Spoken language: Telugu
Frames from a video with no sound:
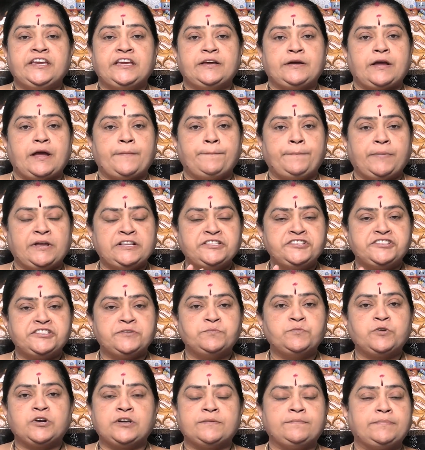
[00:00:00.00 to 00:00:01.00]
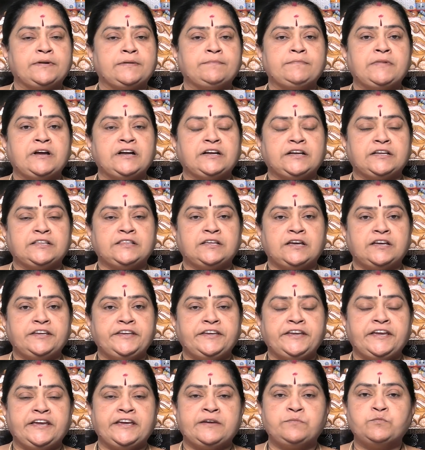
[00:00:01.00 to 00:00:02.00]
ఏ పంచముఖ బ్రహ్మ కదా
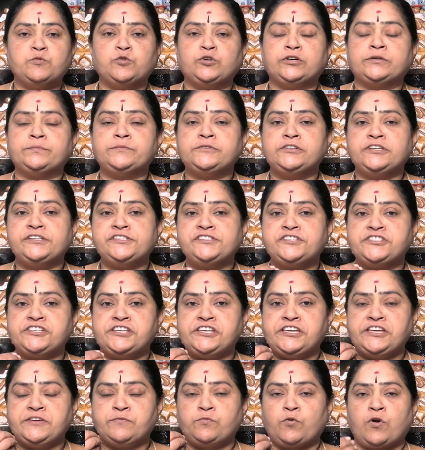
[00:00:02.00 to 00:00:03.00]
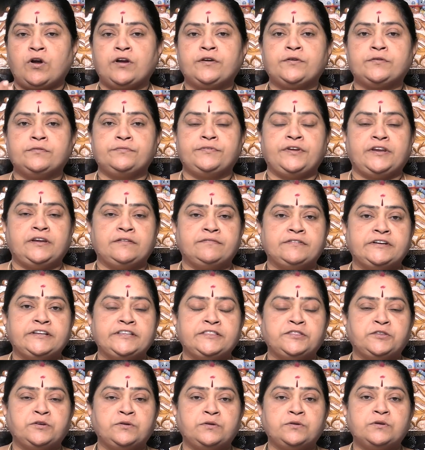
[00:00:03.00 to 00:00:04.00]
ఏ ముఖం నుంచి ఈ వాక్కు
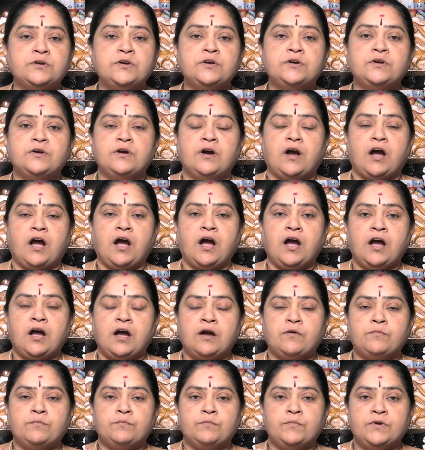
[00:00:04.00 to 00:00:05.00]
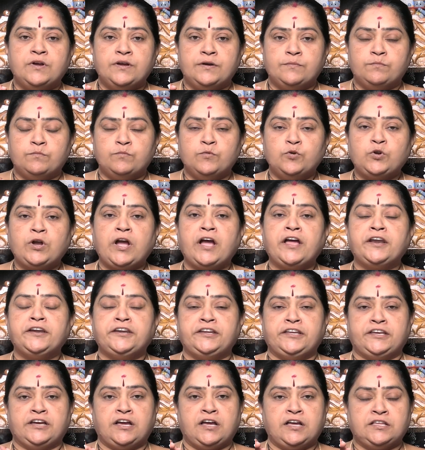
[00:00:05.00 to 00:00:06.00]
వెలవడిందో ఆ
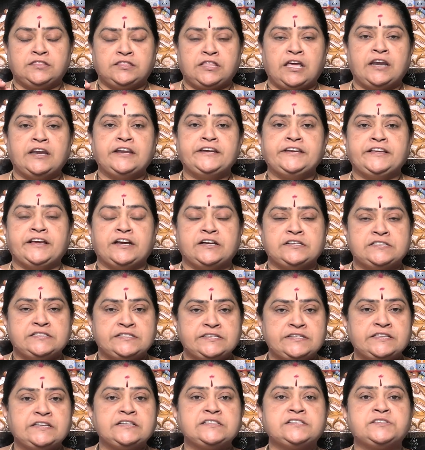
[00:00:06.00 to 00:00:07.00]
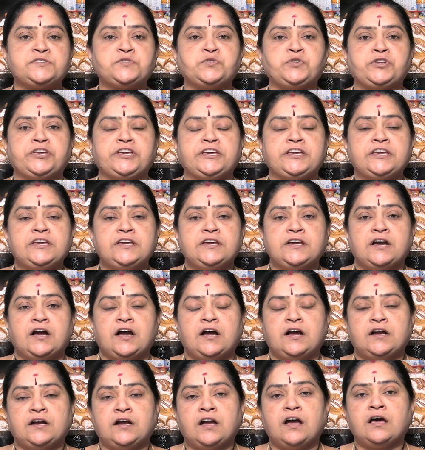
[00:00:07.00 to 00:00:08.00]
ముఖాన్ని ఆ తలని ఆ శిరస్సుని
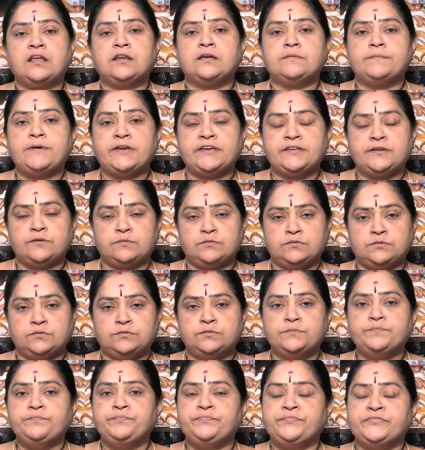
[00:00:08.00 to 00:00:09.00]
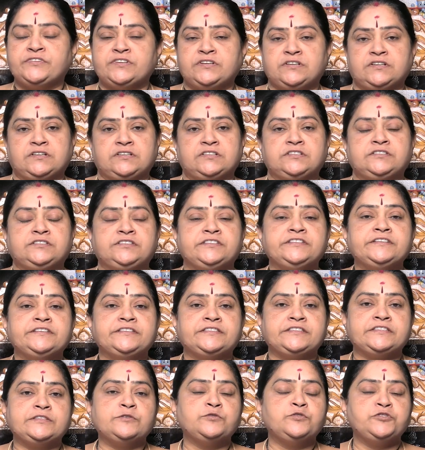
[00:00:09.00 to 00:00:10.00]
ఆ కాలభైరవుడు
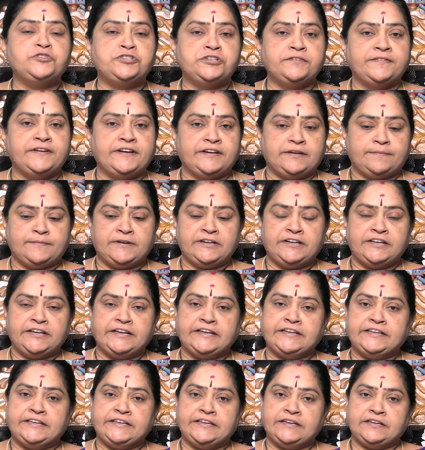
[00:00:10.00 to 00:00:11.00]
దుంచివేయటం అంటే